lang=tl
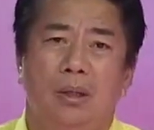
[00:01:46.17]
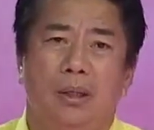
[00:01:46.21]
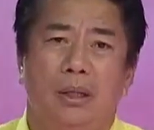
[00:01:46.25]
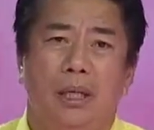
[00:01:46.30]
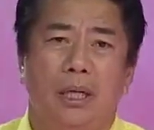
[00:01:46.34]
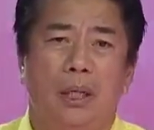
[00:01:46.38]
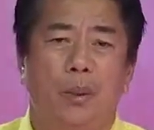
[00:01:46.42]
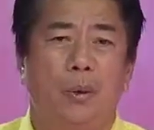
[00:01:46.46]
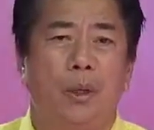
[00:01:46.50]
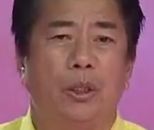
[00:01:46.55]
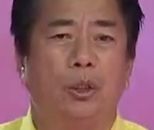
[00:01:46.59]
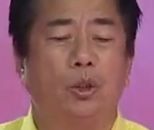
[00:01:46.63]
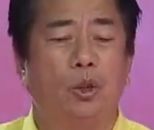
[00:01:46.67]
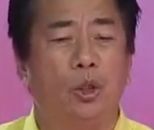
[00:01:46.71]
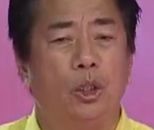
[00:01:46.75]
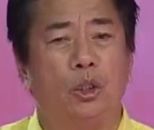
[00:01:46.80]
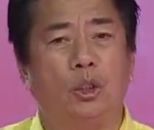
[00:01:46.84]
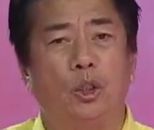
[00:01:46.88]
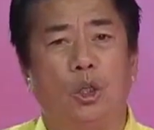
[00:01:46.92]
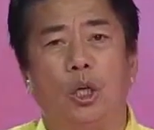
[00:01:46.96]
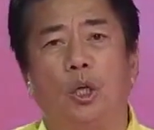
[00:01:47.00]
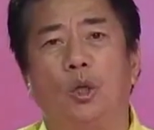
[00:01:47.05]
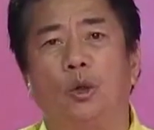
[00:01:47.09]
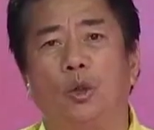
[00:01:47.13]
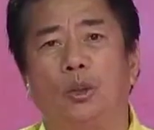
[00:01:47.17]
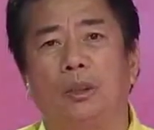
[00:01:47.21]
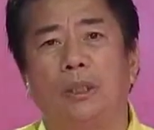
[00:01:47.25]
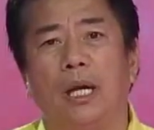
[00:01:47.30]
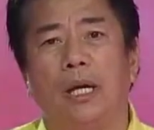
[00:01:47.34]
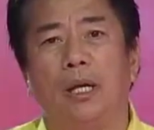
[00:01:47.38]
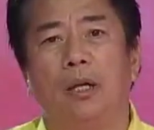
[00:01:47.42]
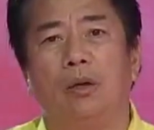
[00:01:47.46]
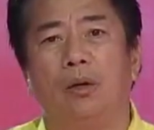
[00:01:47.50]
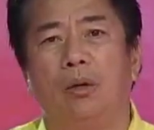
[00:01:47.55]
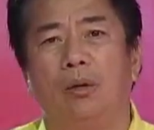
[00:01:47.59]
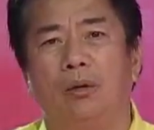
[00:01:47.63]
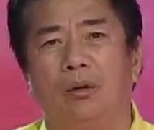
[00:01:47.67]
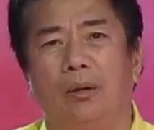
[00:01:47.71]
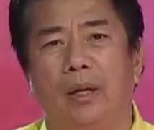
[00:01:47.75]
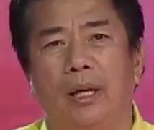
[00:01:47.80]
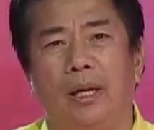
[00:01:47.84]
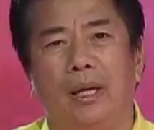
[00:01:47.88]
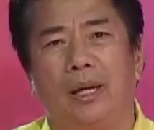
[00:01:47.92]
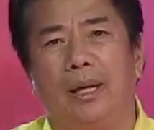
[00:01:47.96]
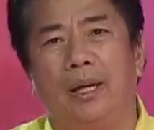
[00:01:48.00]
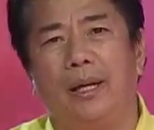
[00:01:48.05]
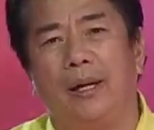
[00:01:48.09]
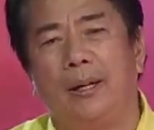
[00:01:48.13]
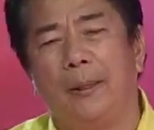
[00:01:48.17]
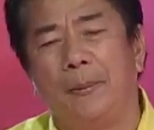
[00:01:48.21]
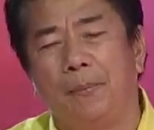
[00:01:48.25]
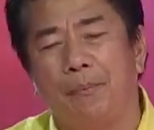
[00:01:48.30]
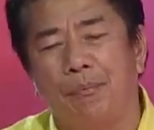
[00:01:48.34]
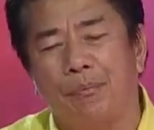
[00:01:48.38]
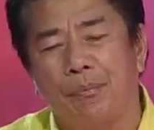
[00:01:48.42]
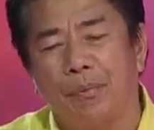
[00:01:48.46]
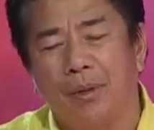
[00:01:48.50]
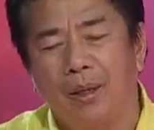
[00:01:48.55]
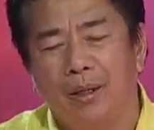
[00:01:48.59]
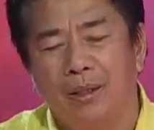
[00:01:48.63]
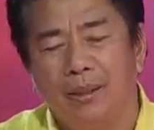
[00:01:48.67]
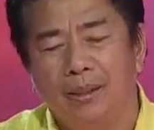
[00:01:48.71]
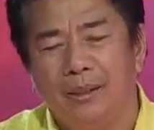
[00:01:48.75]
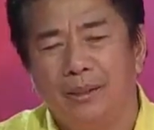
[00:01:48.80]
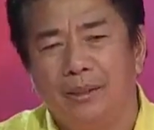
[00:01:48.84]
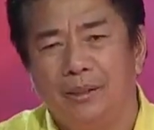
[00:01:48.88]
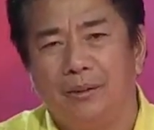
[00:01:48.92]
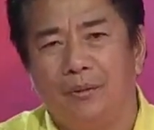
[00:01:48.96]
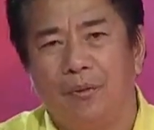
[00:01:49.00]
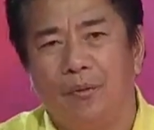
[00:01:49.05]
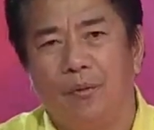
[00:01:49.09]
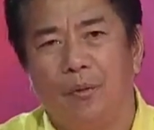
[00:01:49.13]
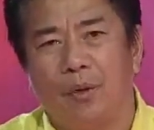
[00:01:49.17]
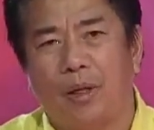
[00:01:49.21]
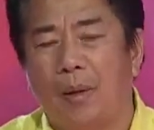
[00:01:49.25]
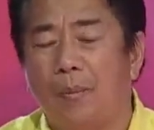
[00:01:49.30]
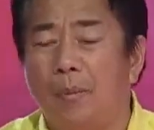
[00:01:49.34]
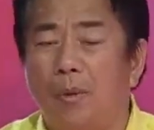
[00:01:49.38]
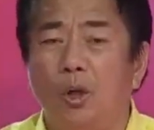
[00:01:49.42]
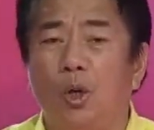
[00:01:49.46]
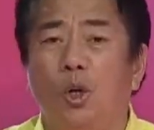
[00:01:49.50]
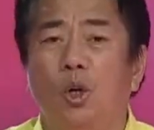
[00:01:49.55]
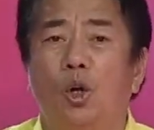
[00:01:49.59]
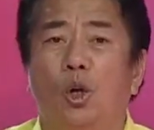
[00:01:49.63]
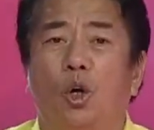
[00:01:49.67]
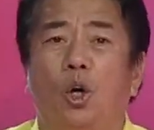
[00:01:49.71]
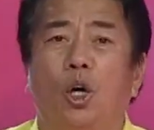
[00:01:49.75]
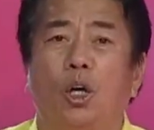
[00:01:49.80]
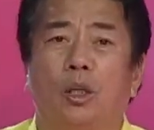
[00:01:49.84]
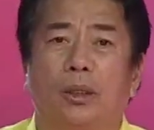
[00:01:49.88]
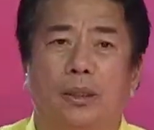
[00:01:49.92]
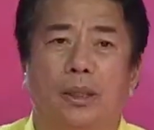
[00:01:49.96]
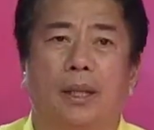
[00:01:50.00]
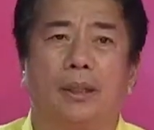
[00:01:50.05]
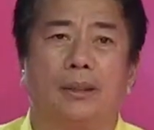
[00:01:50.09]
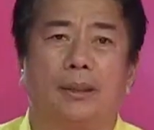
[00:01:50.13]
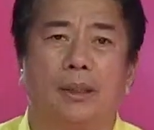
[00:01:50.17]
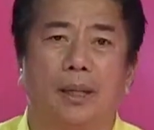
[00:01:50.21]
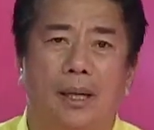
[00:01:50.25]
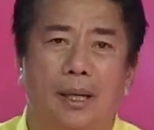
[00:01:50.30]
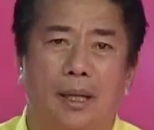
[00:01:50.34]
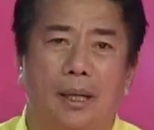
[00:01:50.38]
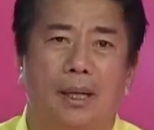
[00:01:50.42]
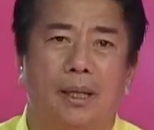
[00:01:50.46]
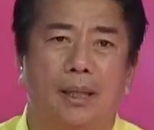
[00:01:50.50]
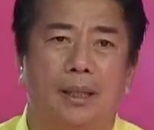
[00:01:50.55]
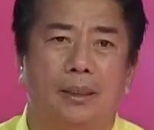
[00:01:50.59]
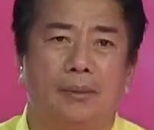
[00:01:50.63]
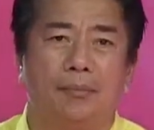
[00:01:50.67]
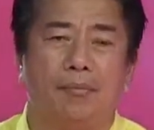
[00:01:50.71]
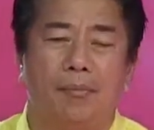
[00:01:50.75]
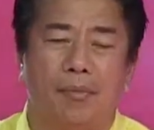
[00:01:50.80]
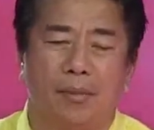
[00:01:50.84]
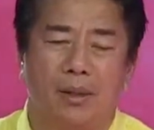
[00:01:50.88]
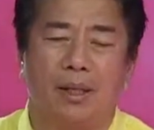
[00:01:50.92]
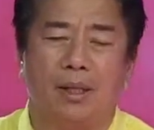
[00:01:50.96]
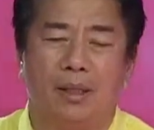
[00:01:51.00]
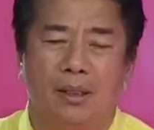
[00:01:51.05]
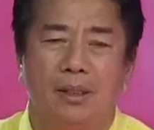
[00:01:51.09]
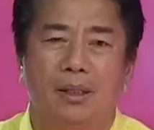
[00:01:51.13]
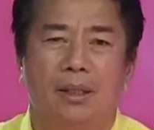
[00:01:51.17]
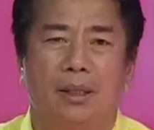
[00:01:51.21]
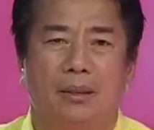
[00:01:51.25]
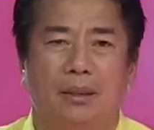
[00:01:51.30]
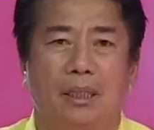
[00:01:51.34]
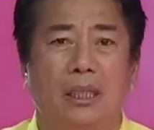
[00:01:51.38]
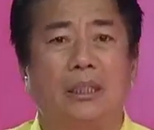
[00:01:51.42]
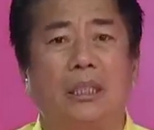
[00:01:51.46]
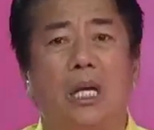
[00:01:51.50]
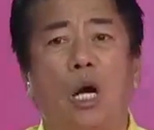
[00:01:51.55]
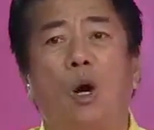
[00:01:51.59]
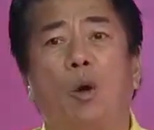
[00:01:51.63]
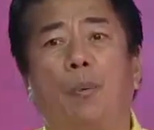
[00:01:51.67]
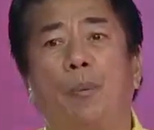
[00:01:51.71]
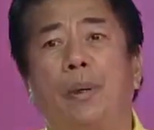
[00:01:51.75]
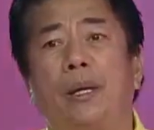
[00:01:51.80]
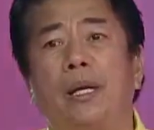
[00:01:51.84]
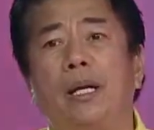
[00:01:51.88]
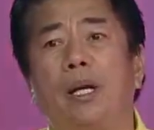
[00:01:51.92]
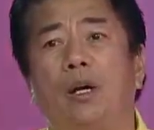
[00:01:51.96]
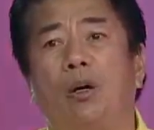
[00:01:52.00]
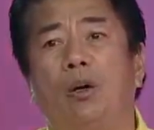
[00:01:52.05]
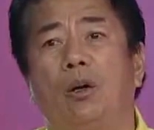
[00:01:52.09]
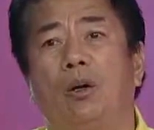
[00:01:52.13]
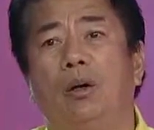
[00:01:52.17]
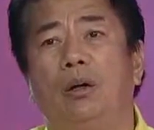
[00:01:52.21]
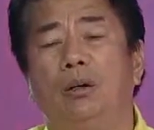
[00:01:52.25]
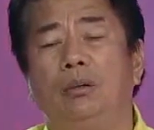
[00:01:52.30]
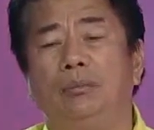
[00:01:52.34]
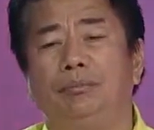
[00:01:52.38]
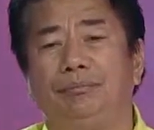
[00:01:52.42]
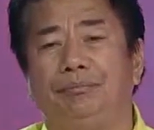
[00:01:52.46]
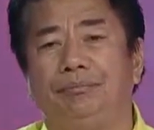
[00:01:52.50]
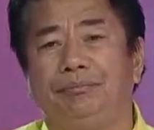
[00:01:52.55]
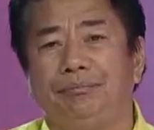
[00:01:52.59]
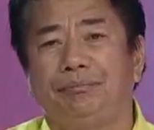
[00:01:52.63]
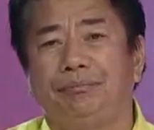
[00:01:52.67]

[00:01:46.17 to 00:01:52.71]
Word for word: Anyway, tuloy-tuloy ho tayo. Eh, huwag kayo malulungkot. At uh, tatawag pa rin ako.